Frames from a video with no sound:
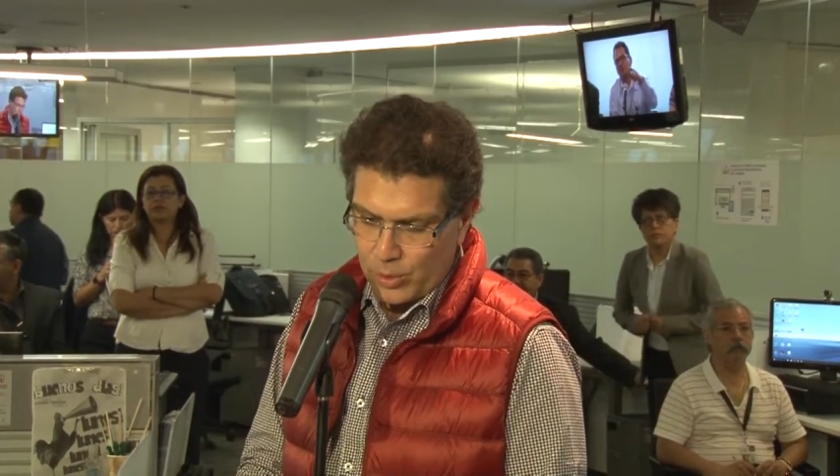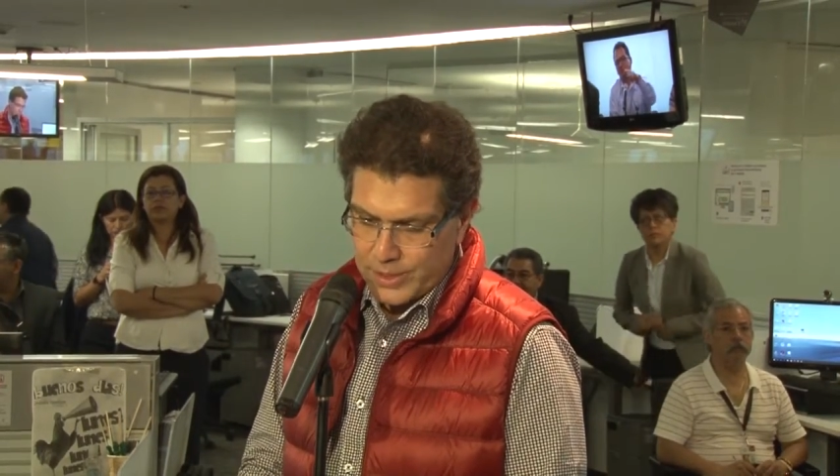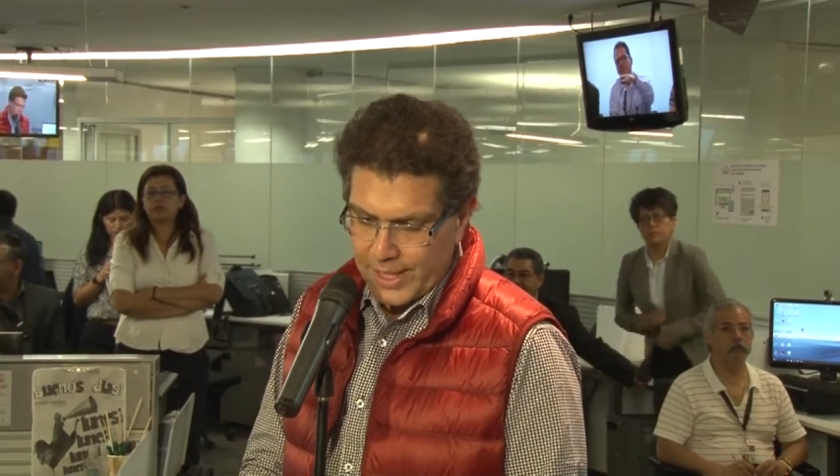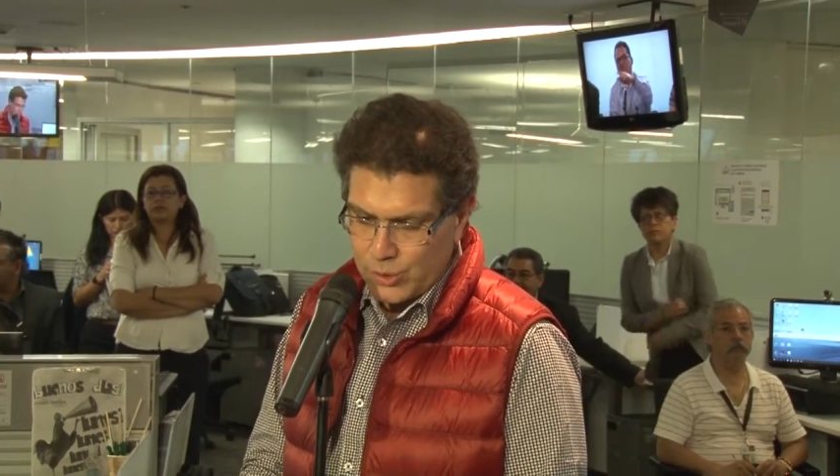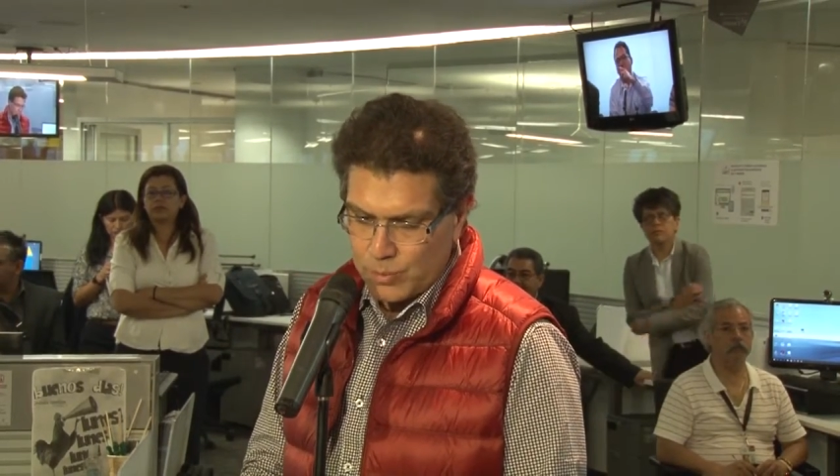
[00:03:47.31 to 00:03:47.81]
los
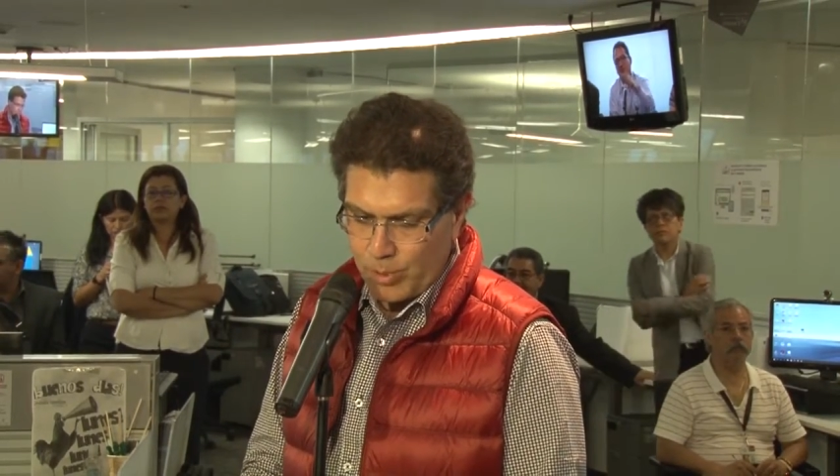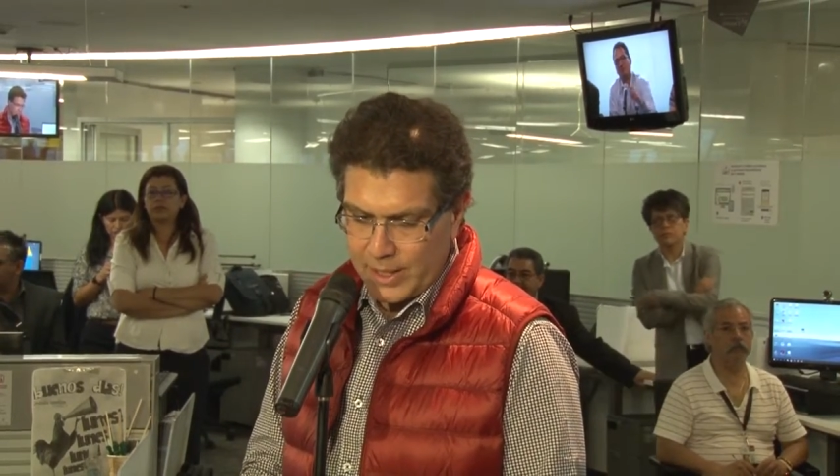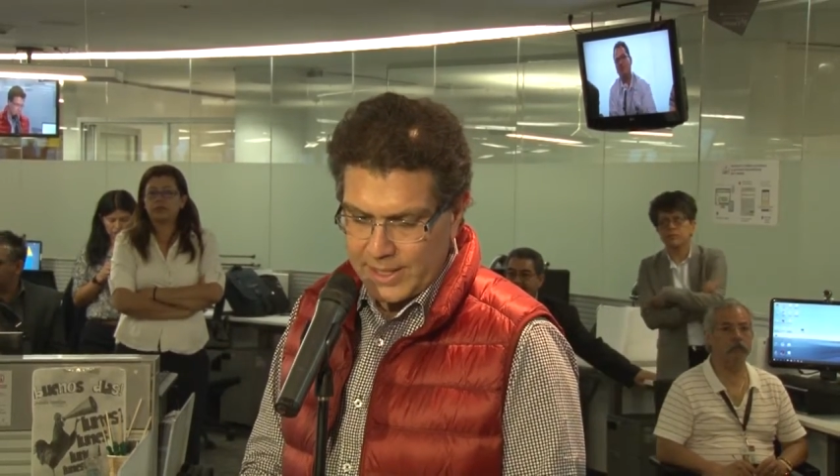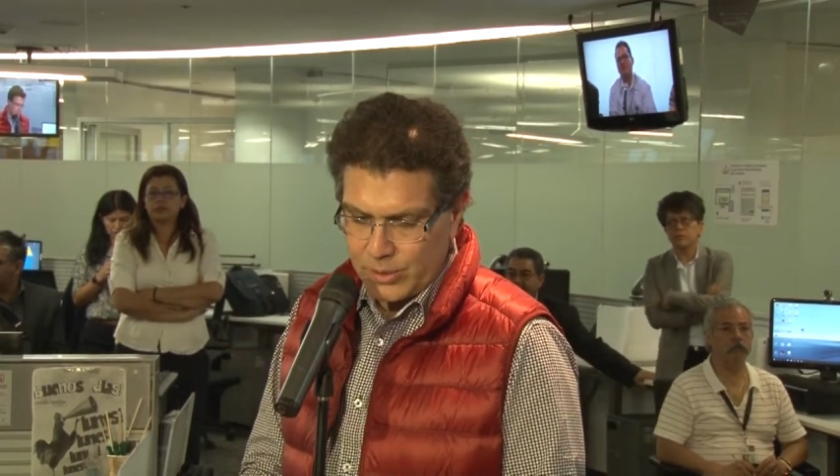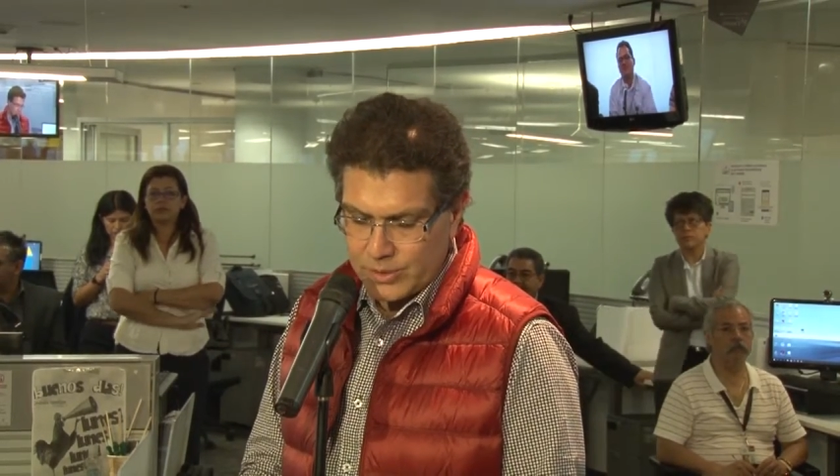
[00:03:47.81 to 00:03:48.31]
Derechos
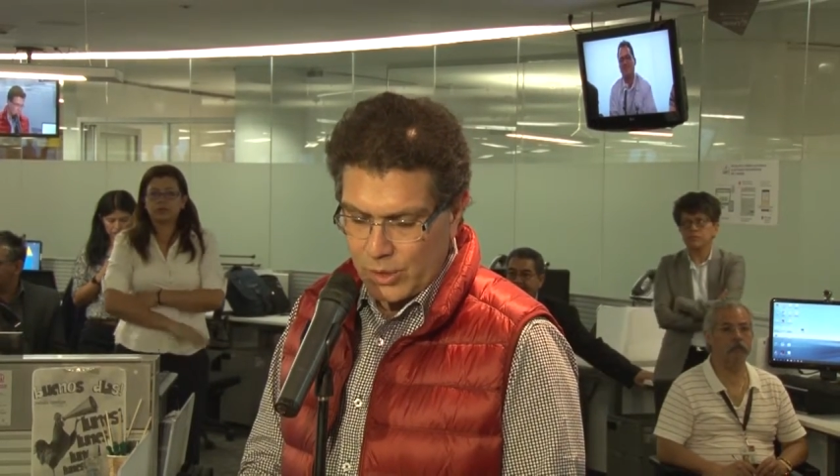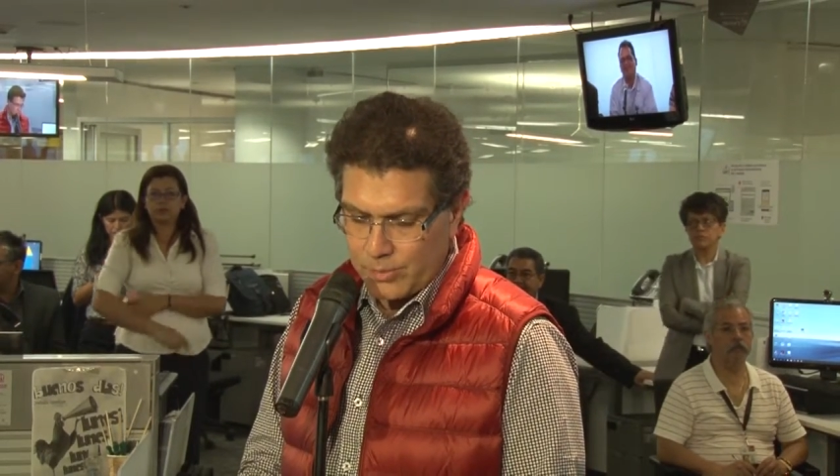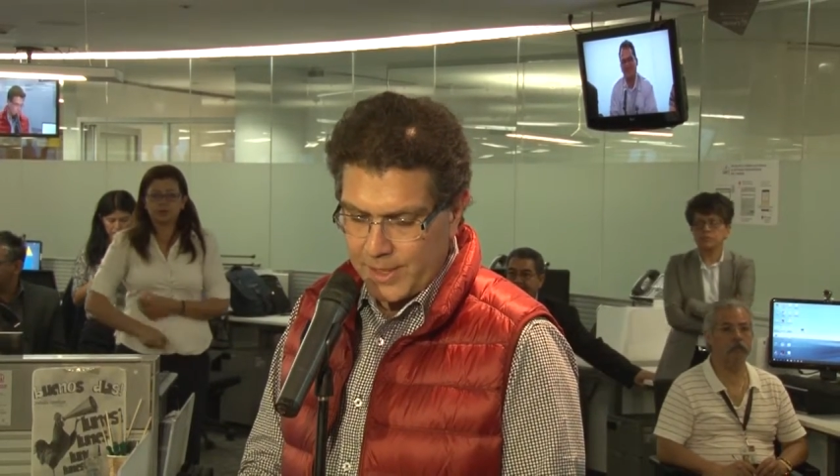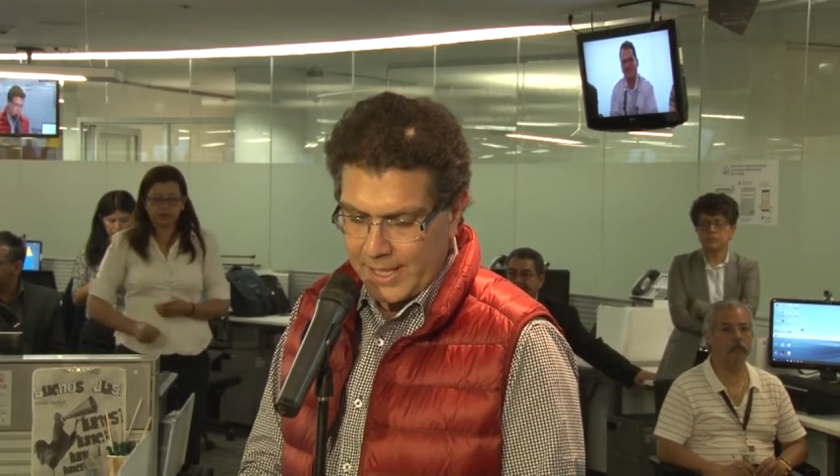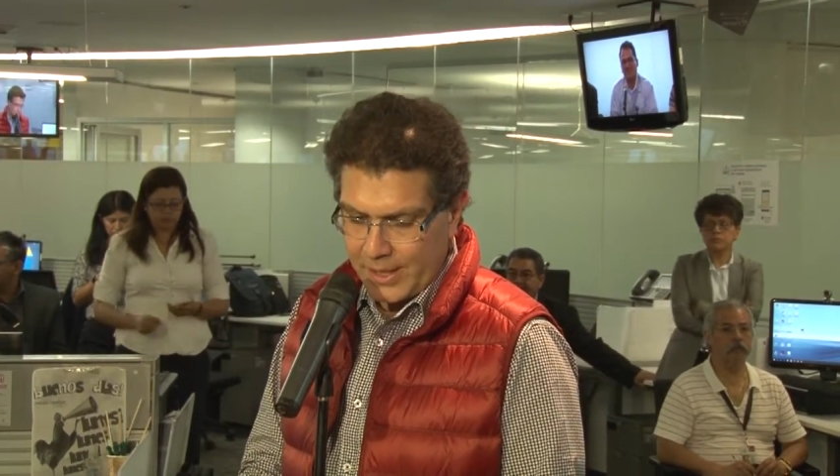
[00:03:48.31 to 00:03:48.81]
Políticos de
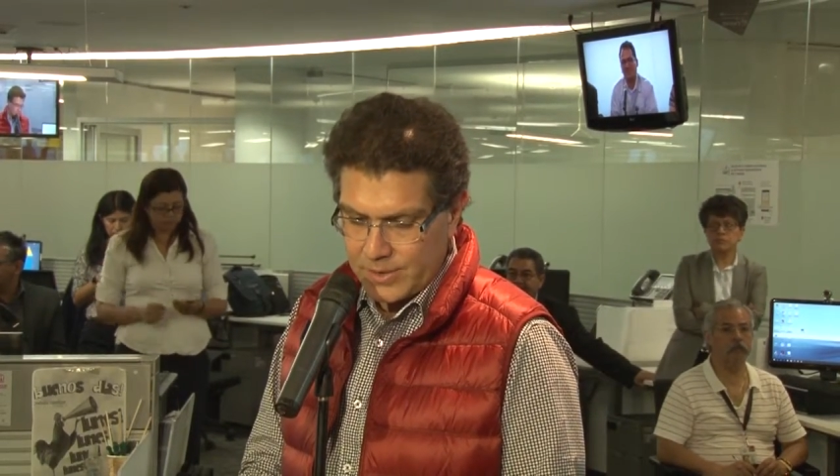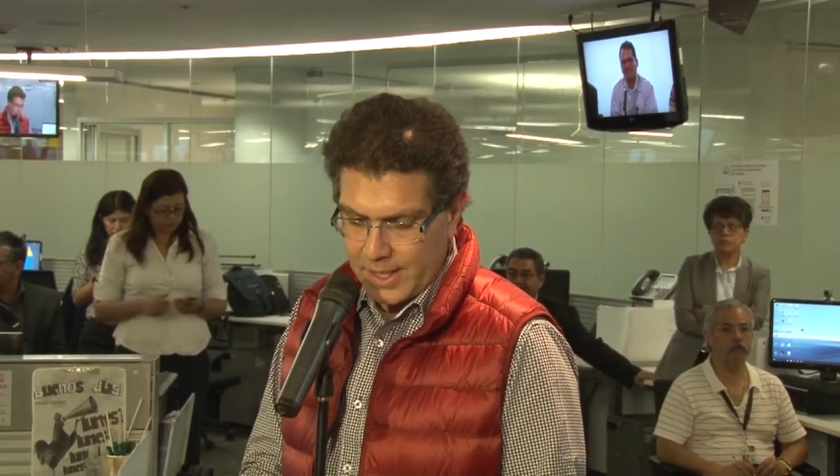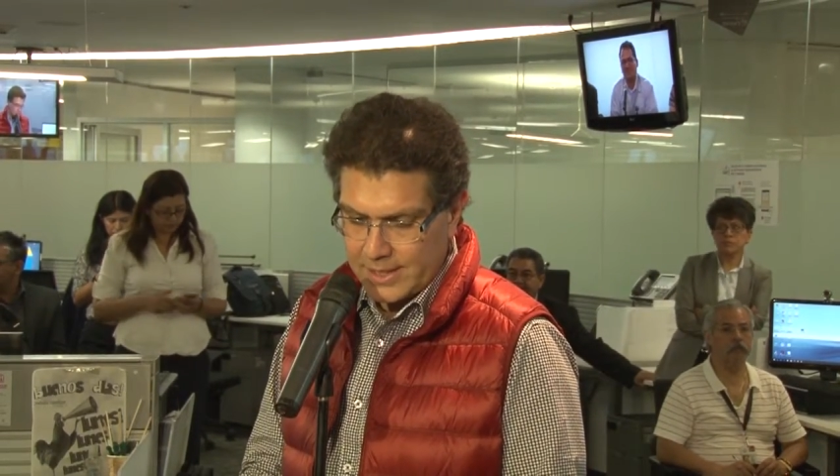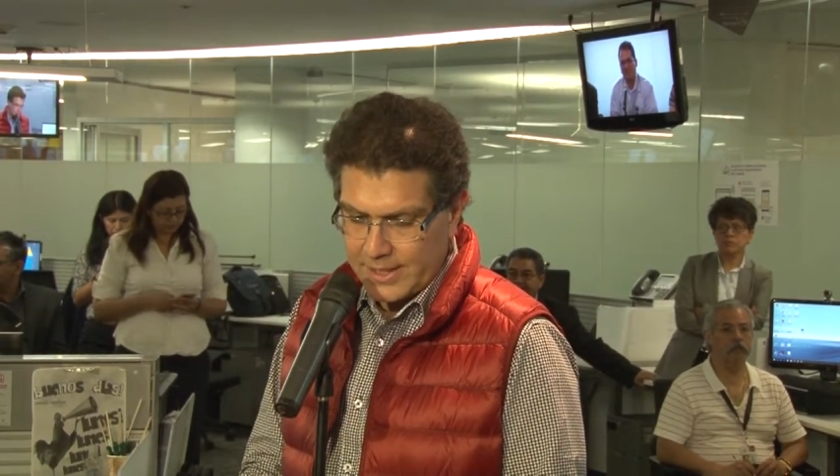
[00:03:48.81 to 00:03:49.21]
los Mexicanos en el